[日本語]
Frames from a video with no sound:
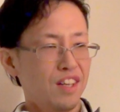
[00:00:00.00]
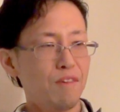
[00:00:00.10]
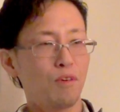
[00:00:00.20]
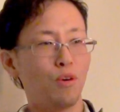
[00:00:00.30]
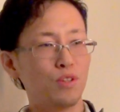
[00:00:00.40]

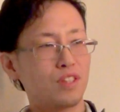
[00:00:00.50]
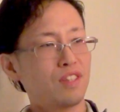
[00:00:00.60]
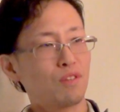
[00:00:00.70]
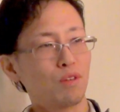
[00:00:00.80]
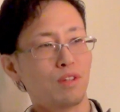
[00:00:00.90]
でもこっち
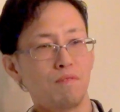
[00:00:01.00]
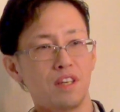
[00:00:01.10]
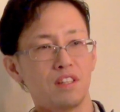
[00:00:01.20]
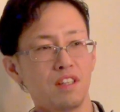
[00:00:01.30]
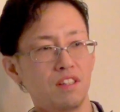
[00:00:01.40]
にとってみ
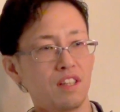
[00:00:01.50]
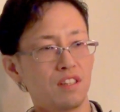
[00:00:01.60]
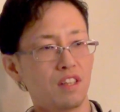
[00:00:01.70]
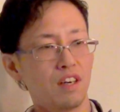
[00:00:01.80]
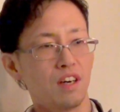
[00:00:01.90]
りゃ全
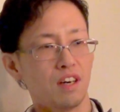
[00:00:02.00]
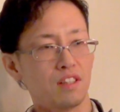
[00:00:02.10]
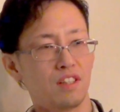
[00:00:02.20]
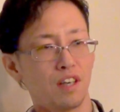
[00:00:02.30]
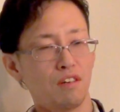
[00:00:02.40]
然さ
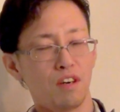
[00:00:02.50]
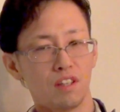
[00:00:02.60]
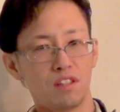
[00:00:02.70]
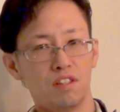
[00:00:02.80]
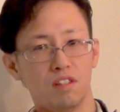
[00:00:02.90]
違う
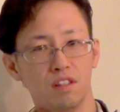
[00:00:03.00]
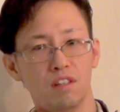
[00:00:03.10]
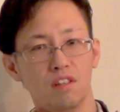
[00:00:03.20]
話でさ、